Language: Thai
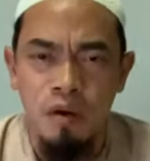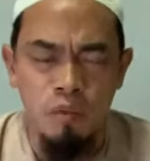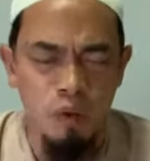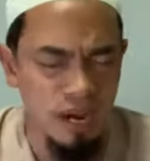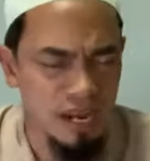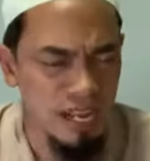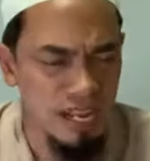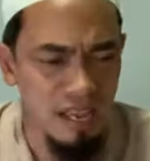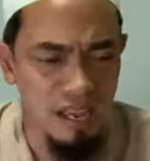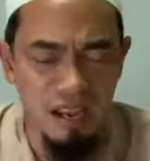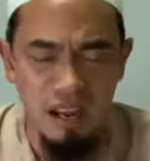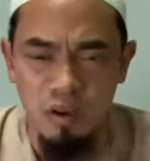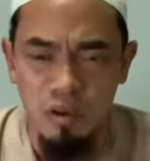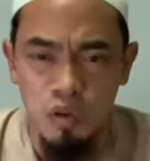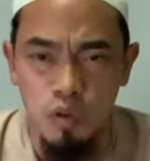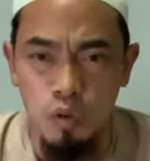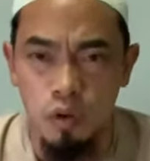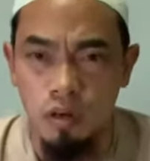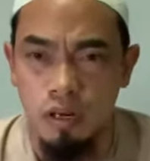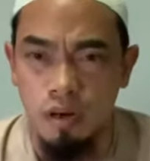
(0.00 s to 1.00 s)
วันนี้เรา
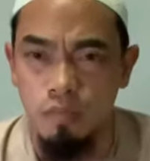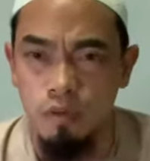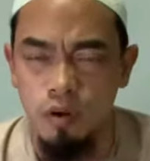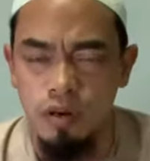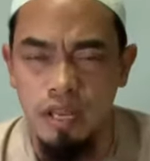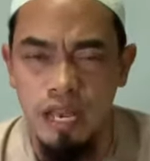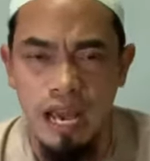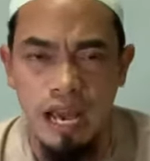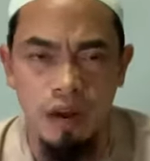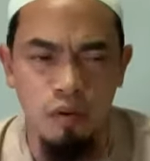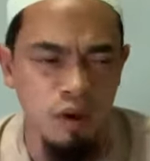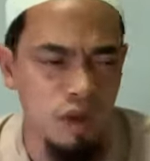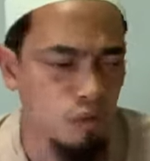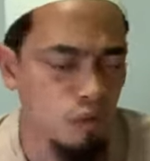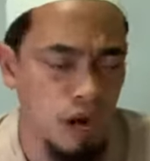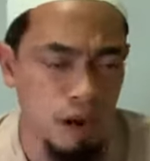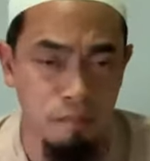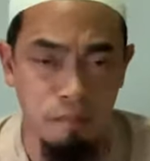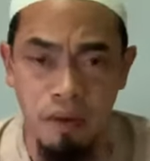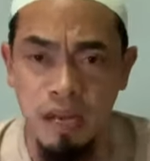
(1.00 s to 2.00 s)
อยู่กับดุนยาด้วย
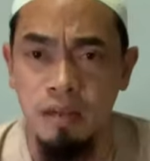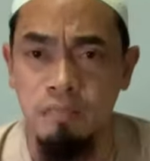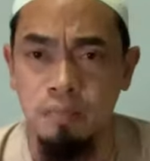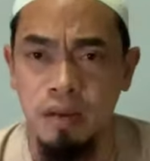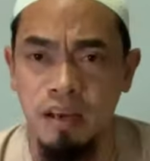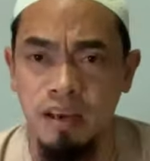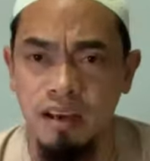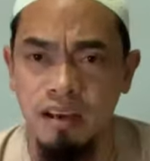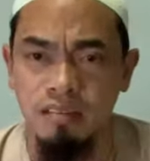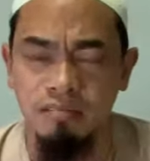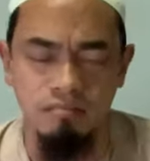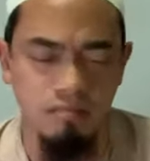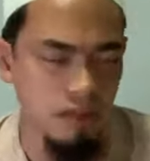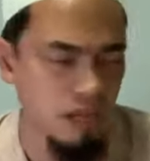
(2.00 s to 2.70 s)
ความเพลิดเพลิน